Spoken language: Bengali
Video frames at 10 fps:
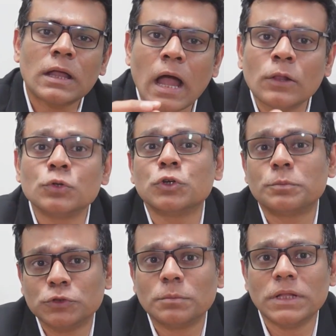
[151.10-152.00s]
কালো ছোপ
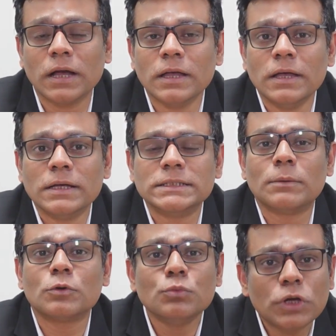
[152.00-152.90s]
ছোপ দাগ
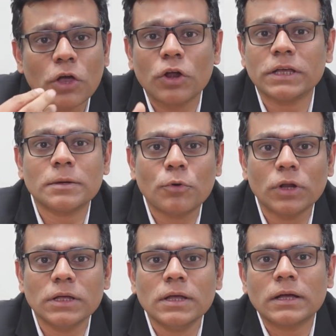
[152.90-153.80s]
যেমন মুখে অনেকে
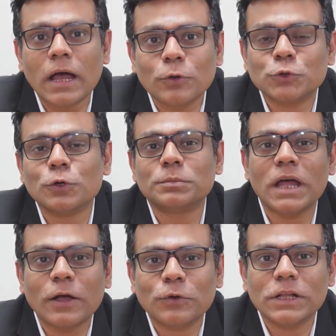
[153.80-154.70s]
পড়ে কালো ছোপ
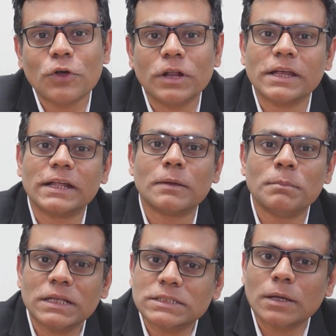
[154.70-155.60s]
দাগ হলে অনেকে এটাকে
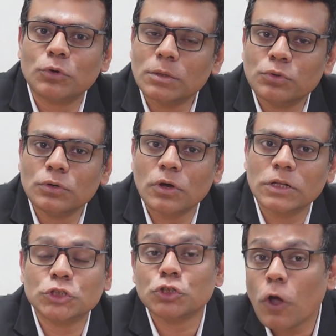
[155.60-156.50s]
মেস্তা বলে ভুল
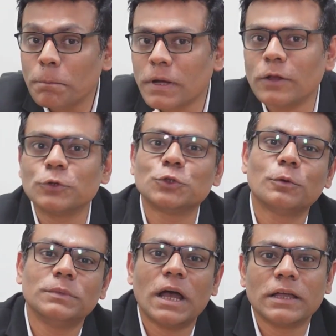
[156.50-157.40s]
করেন সব কালো
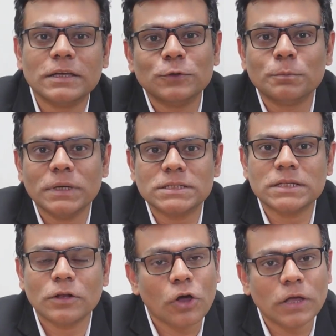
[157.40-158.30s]
ছোপ দাগই কিন্তু
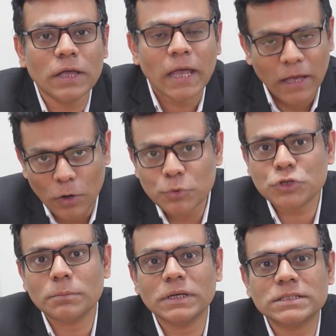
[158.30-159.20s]
মেস্তা নয় হ্যাঁ
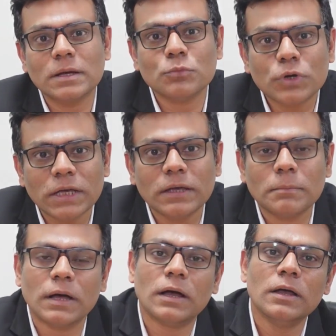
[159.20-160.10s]
অবশ্যই মেস্তা মুখে
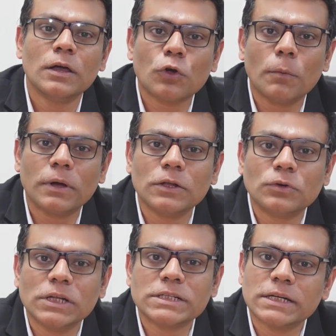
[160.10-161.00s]
বা কপালে
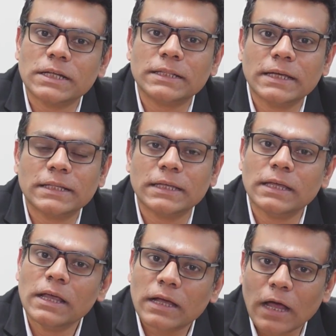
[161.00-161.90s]
হলে সেটা দেখতে
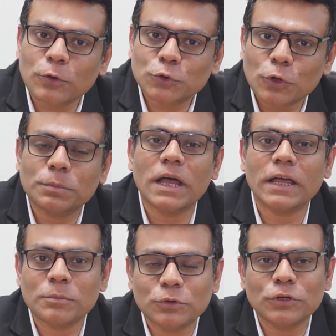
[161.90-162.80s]
কালো ছোপ
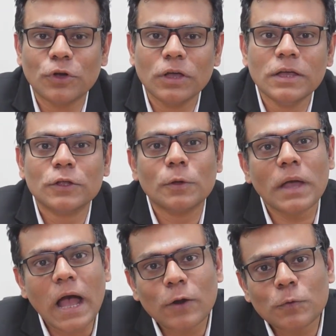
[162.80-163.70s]
দাগের মতোই হয় তবে
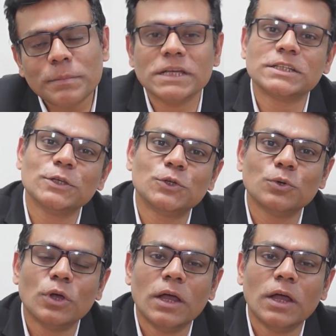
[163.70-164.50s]
আরও বেশ কিছু